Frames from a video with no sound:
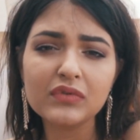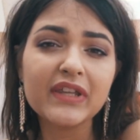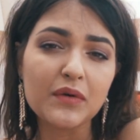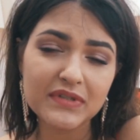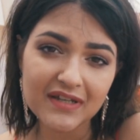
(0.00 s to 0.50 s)

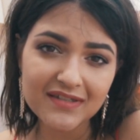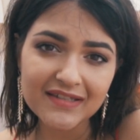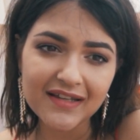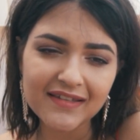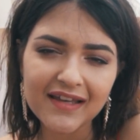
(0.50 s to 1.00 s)
Il y a aussi un
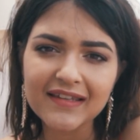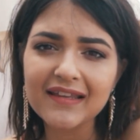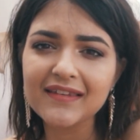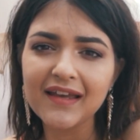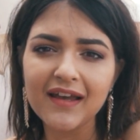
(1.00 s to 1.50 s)
site
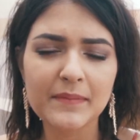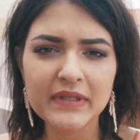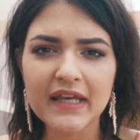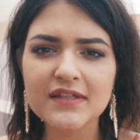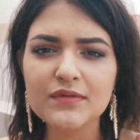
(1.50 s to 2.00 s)
internet.
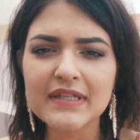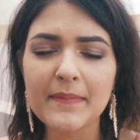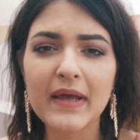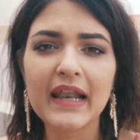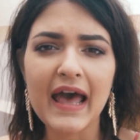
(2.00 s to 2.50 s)
L'application
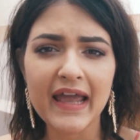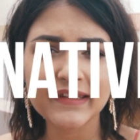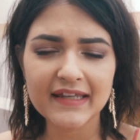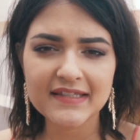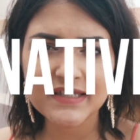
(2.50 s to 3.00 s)
s'appelle
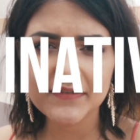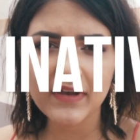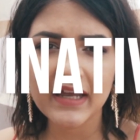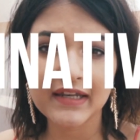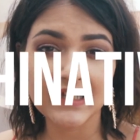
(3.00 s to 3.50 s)
iNative.
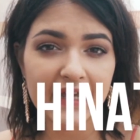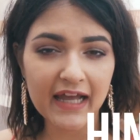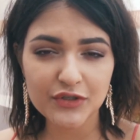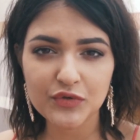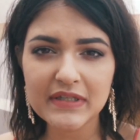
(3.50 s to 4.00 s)
Elle est
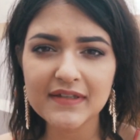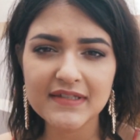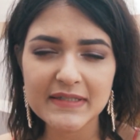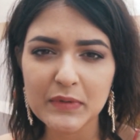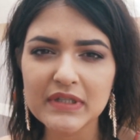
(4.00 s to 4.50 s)
gratuite,
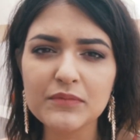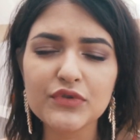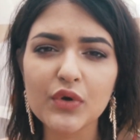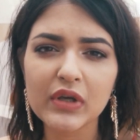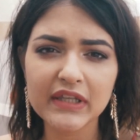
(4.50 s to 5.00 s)
disponible
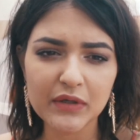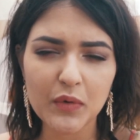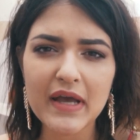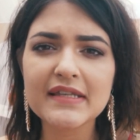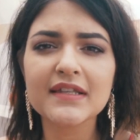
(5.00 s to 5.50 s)
sur
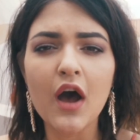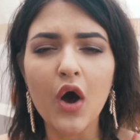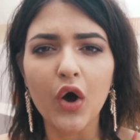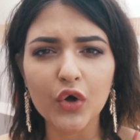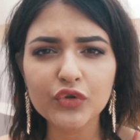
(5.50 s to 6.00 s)
iOS,
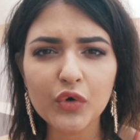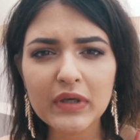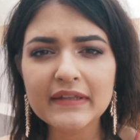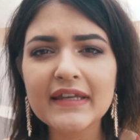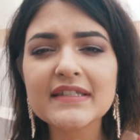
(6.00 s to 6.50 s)
Android
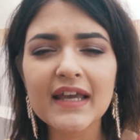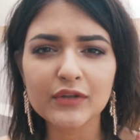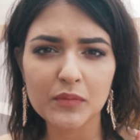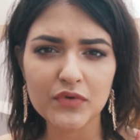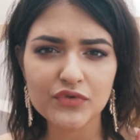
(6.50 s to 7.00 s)
et
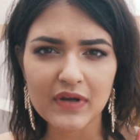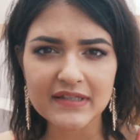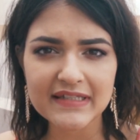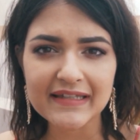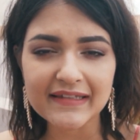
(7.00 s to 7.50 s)
directement sur
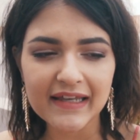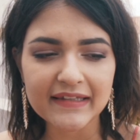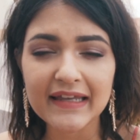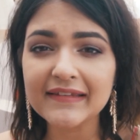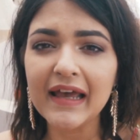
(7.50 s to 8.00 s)
un site
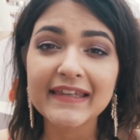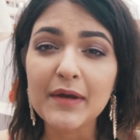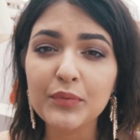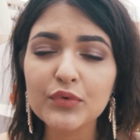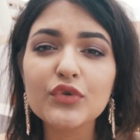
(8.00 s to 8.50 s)
internet. Il y
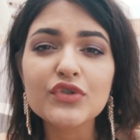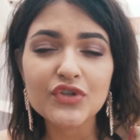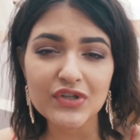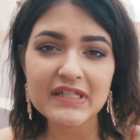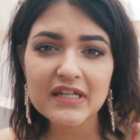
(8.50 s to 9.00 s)
a plus de
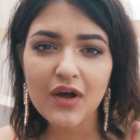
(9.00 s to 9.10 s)
110